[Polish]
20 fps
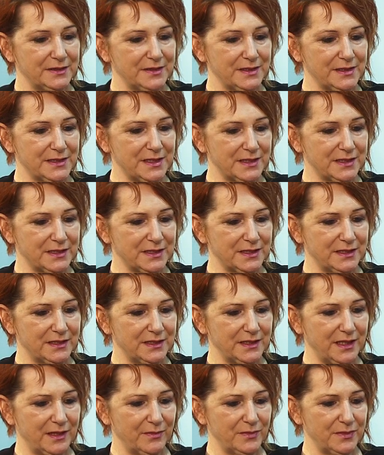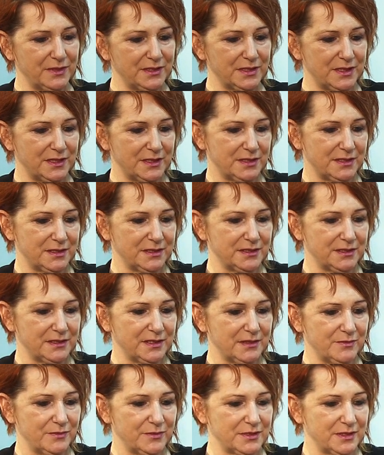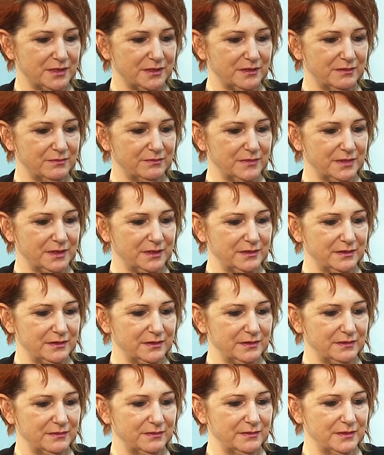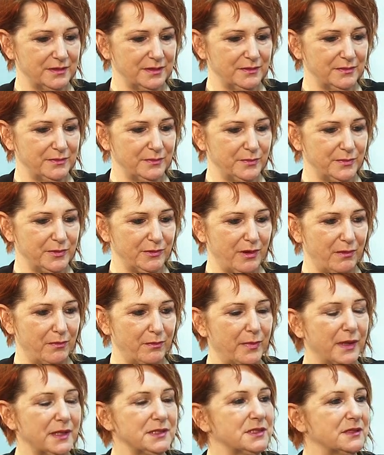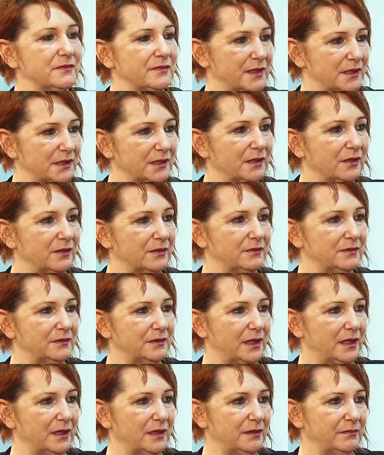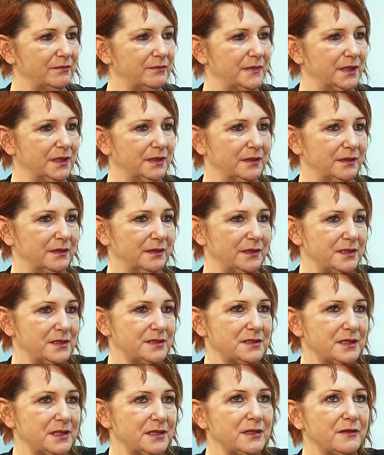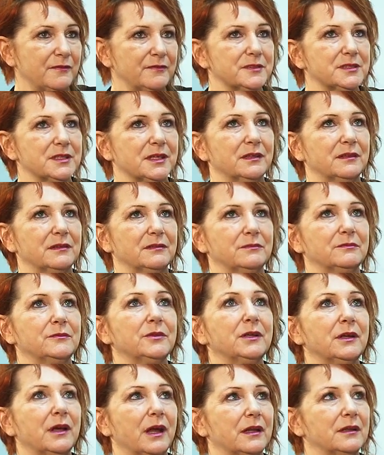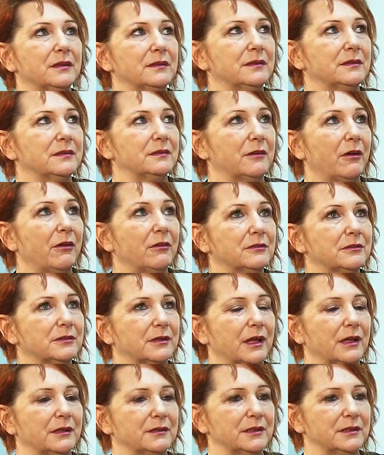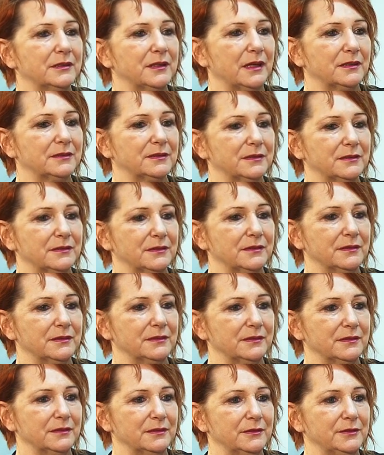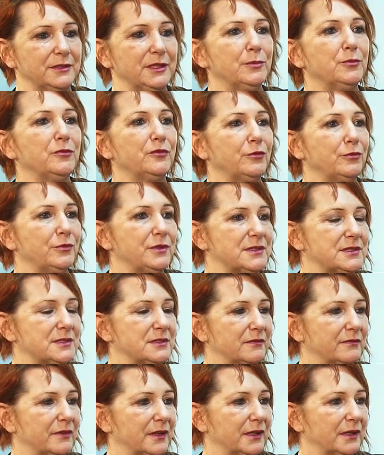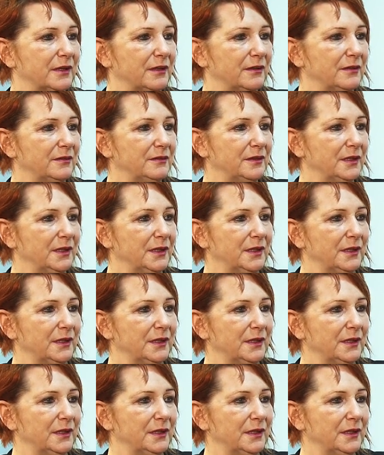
To znaczy, ja myślę, że tym, że e, e, byłam bardziej wiarygodna e, i stanowcza. No, mój kontrkandydat nie mówił nic nowego,